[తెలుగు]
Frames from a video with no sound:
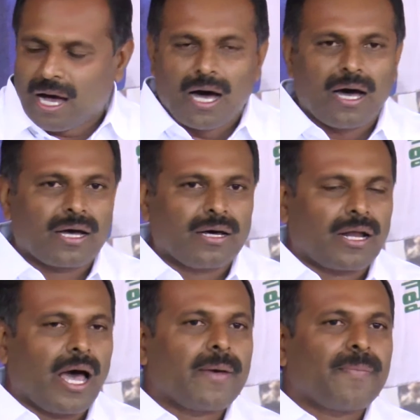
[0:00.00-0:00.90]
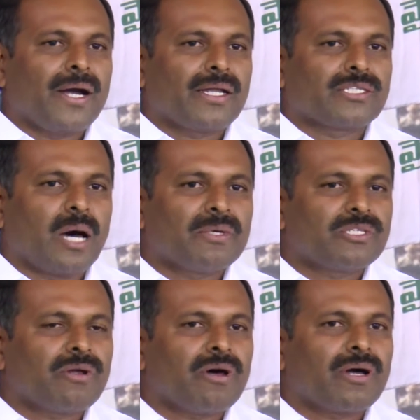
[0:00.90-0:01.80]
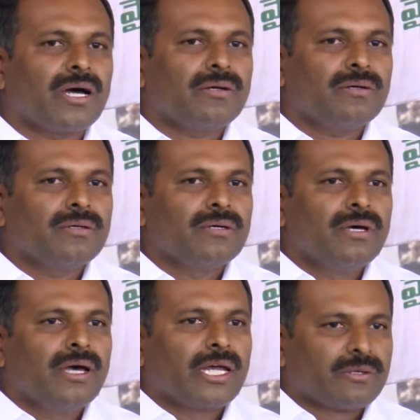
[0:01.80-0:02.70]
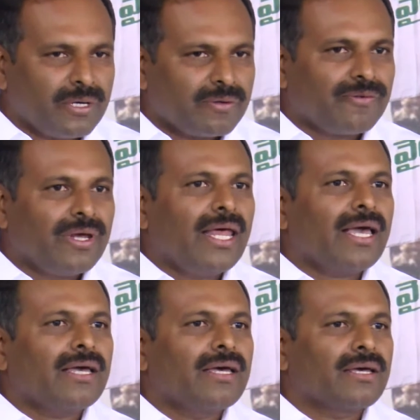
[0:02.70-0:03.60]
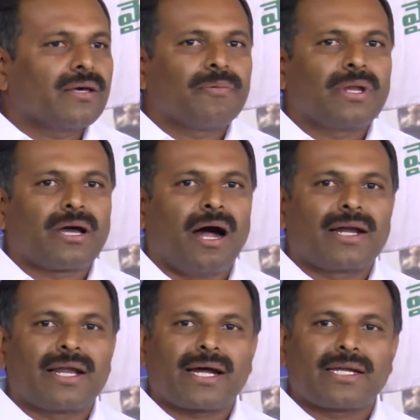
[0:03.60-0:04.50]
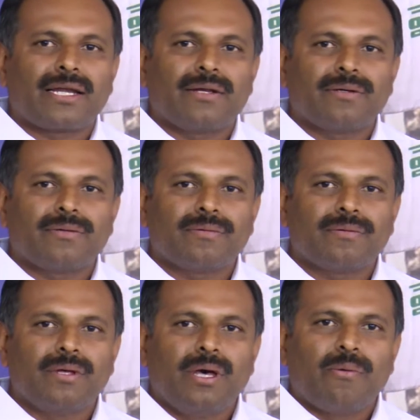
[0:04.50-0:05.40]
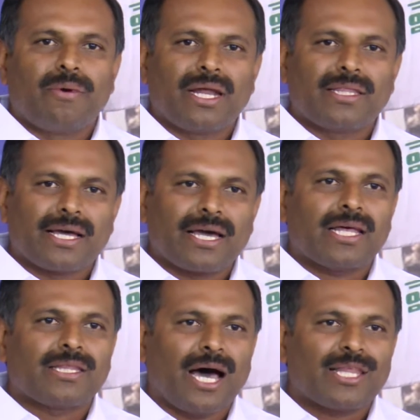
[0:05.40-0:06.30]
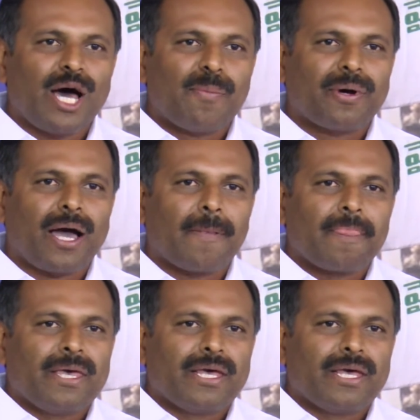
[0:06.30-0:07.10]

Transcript: రా రాయపాటి సాంబశివరావు గారు ఇటువంటి వీళ్ళే వీళ్ళు కాంట్రాక్టర్లు వీళ్ళ దగ్గర దాదాపుగా